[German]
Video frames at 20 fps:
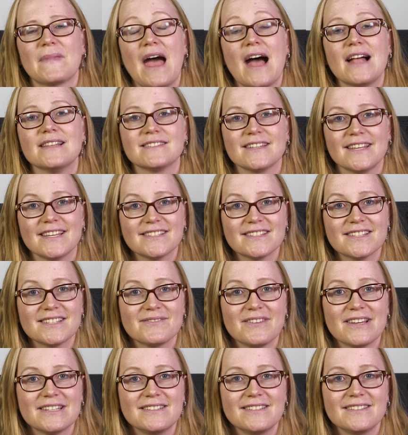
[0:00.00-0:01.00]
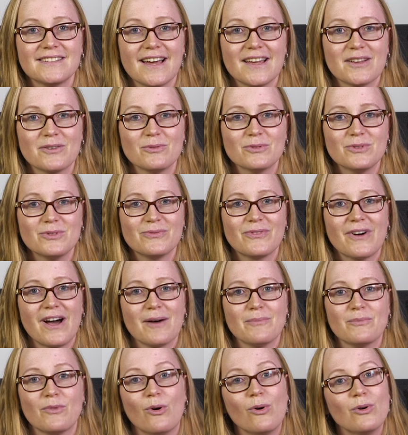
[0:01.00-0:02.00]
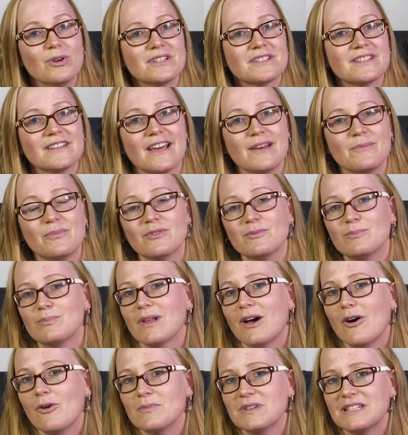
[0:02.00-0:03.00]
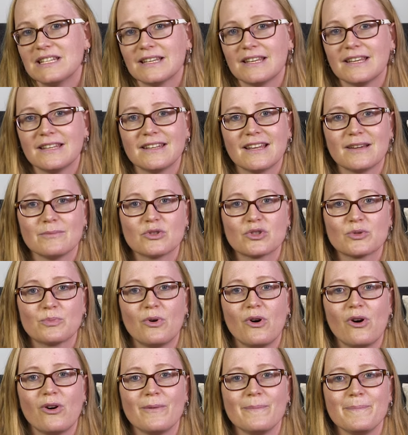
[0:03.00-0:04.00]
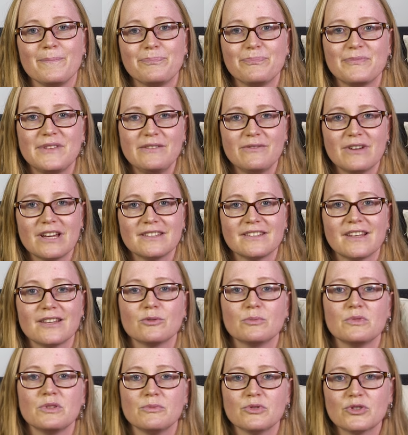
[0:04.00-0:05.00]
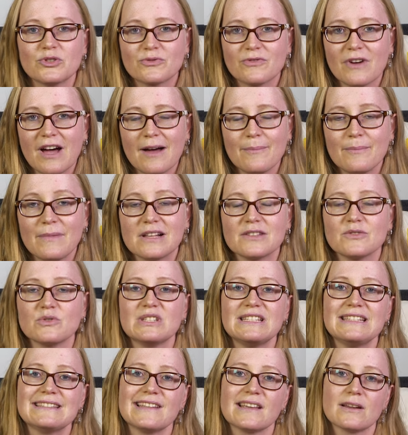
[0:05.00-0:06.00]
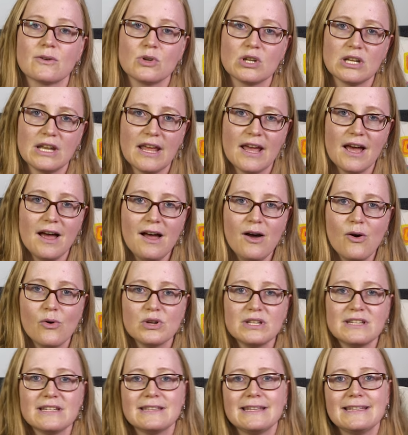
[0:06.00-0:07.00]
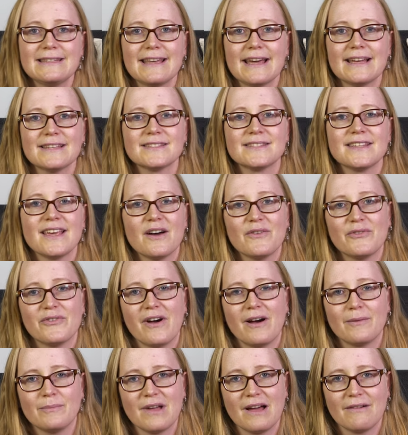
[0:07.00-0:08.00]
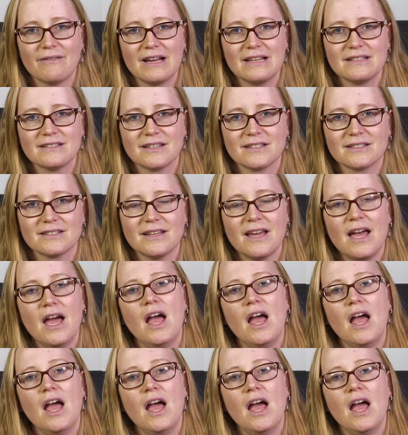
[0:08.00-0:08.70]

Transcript: Als erstes werden die drei Grundfarben Rot, Gelb und Blau mit den Kindern besprochen. Die werden dann um die Mischfarben, also die Sekundär- und die Tertiärfarben erweitert.